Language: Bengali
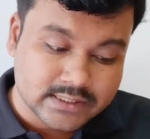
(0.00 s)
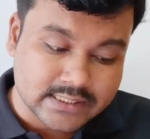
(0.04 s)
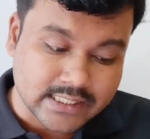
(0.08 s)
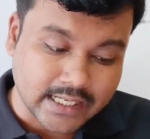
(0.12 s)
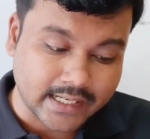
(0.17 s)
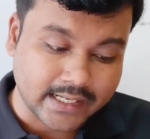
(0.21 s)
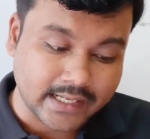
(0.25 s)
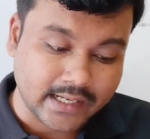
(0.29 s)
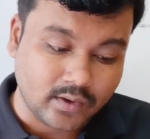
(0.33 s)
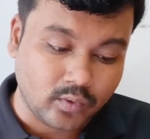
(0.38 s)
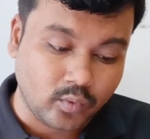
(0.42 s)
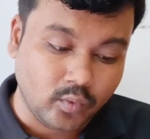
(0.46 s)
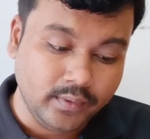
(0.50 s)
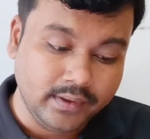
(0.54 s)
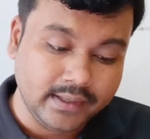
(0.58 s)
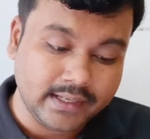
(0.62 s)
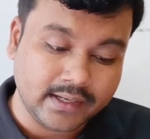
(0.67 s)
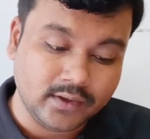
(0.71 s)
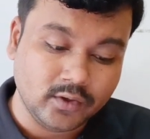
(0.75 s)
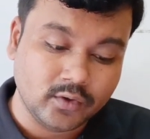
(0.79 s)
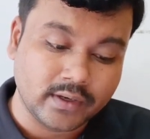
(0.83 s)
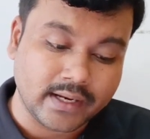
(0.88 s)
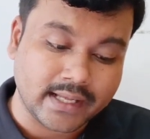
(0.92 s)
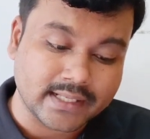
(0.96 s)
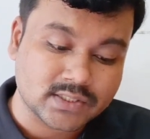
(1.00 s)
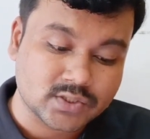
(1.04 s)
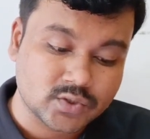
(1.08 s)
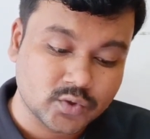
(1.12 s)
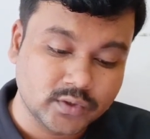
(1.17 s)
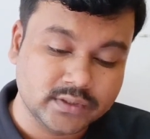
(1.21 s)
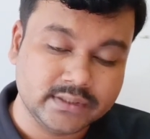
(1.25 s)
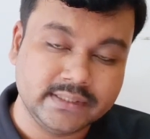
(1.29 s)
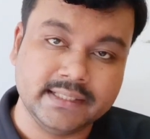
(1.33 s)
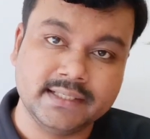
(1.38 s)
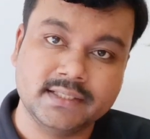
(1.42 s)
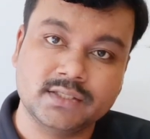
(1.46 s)
ছাড়া অন্যান্য
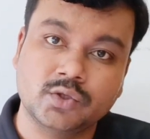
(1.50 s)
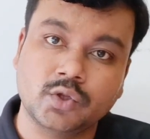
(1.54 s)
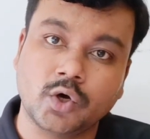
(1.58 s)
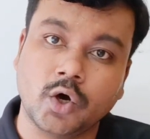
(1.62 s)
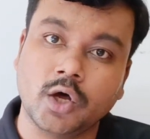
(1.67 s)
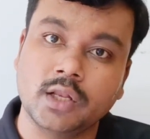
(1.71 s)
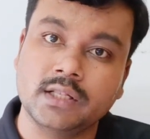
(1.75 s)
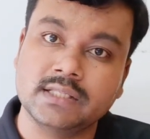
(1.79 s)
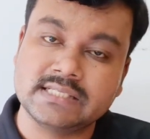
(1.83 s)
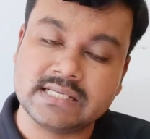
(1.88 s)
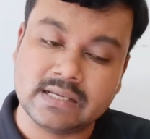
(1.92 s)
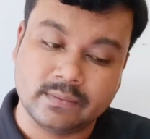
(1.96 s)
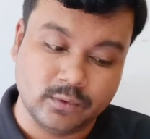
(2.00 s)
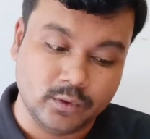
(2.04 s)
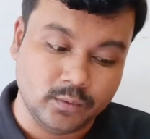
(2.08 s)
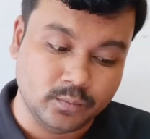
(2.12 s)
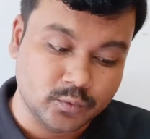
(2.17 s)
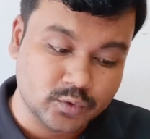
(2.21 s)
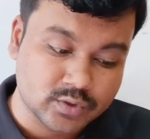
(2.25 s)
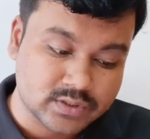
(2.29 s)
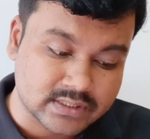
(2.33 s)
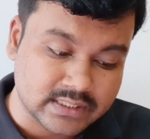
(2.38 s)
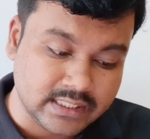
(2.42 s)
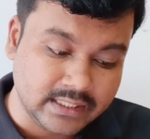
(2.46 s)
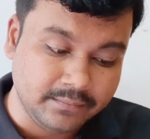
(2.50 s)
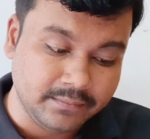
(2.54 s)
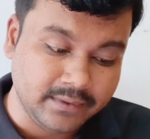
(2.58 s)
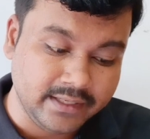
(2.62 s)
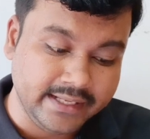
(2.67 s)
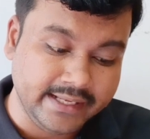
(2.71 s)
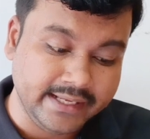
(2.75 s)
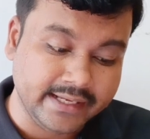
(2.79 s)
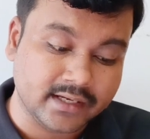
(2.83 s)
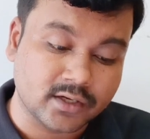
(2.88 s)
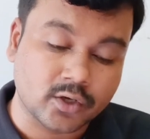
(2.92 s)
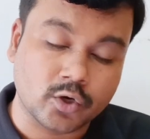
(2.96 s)
রাজনৈতিক দল যেমন মুসলিম
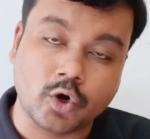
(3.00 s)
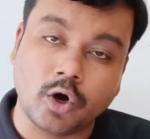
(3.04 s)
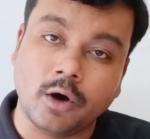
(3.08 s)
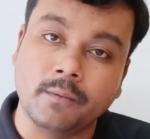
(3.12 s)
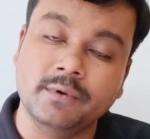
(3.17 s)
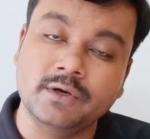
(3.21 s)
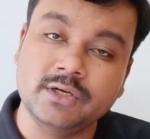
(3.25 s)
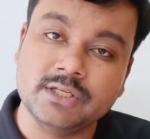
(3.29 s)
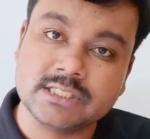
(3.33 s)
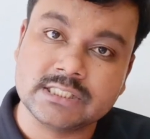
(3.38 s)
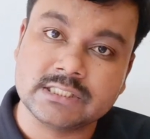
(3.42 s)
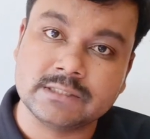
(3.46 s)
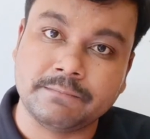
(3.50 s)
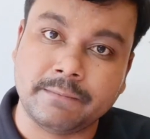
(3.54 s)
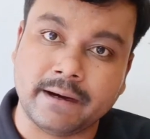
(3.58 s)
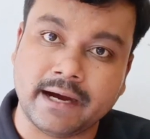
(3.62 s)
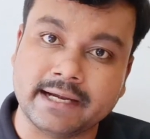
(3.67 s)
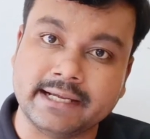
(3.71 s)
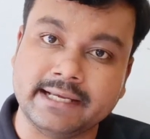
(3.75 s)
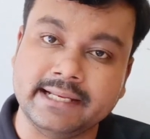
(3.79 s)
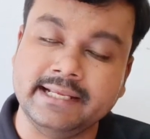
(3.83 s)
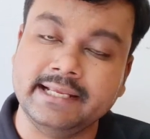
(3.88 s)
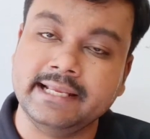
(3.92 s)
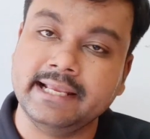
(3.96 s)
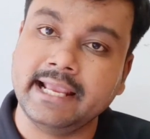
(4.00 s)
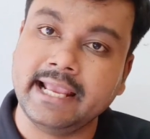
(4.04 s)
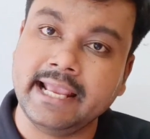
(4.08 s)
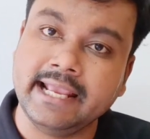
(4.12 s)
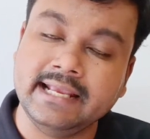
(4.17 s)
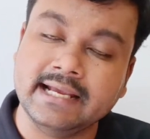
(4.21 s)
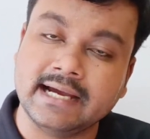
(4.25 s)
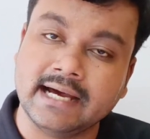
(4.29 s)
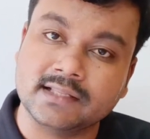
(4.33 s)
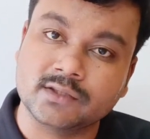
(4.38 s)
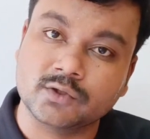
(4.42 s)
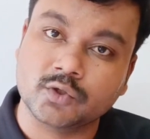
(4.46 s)
লীগ কমিউনিস্ট পার্টি
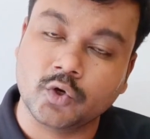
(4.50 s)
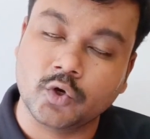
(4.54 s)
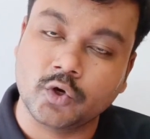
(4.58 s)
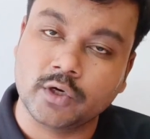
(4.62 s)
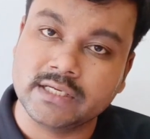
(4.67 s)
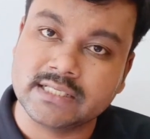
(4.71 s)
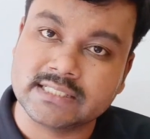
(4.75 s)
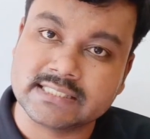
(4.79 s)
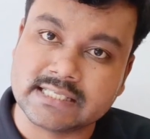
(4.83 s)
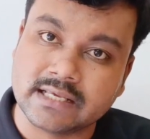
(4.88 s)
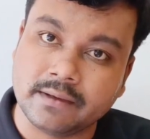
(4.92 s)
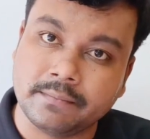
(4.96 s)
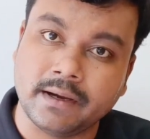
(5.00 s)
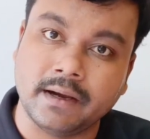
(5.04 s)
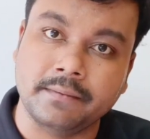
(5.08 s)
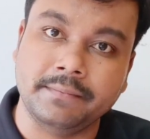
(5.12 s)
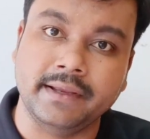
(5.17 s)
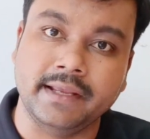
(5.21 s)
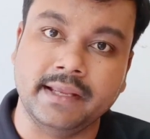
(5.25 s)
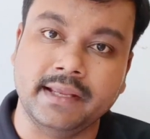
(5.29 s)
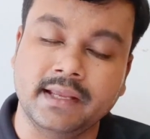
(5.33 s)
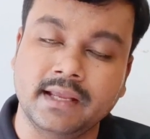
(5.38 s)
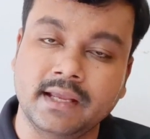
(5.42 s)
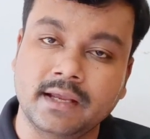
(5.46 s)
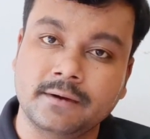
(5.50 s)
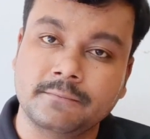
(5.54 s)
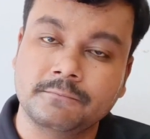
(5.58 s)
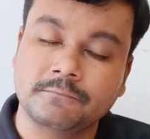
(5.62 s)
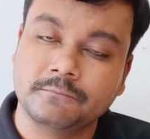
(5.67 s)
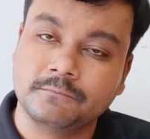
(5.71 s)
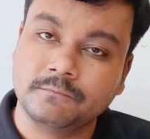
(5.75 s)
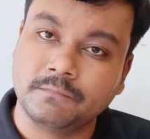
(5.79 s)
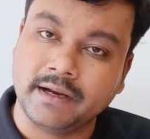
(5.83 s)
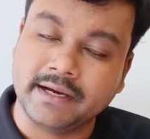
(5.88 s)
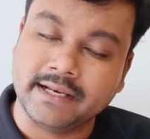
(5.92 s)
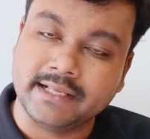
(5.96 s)
এই আন্দোলনে সেভাবে
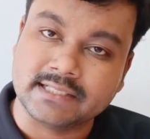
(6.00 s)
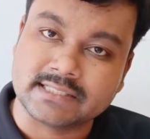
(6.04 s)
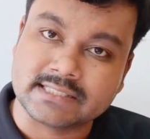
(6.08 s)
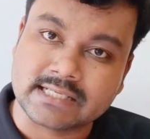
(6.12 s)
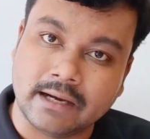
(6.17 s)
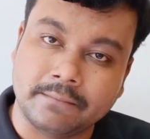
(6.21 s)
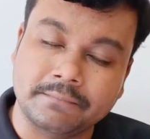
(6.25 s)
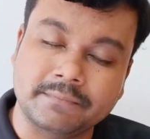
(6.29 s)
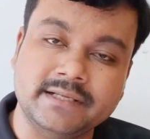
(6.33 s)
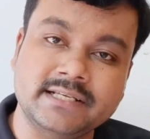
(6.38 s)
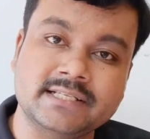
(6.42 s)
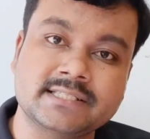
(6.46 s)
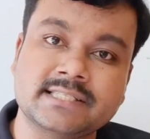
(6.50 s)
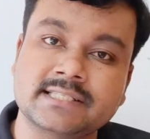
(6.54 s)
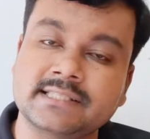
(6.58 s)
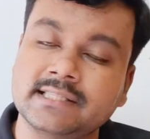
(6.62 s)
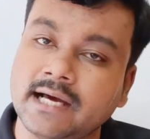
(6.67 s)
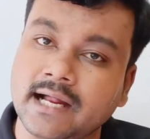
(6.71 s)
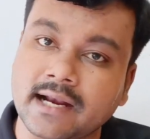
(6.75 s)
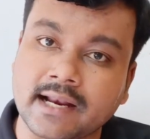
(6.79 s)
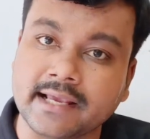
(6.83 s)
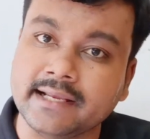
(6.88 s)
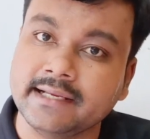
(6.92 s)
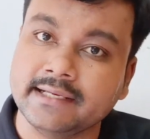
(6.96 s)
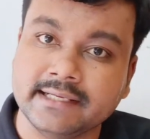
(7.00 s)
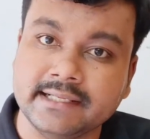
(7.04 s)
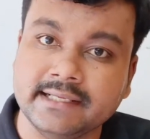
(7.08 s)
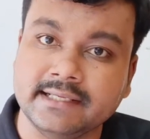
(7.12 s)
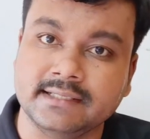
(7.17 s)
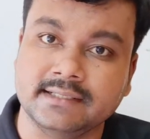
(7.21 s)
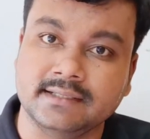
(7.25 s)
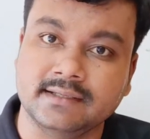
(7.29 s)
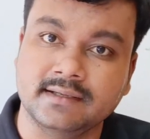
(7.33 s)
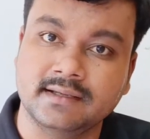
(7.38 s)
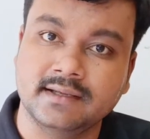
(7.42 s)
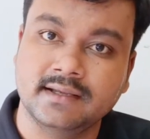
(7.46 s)
মানে সামনে এসে দাঁড়ায়নি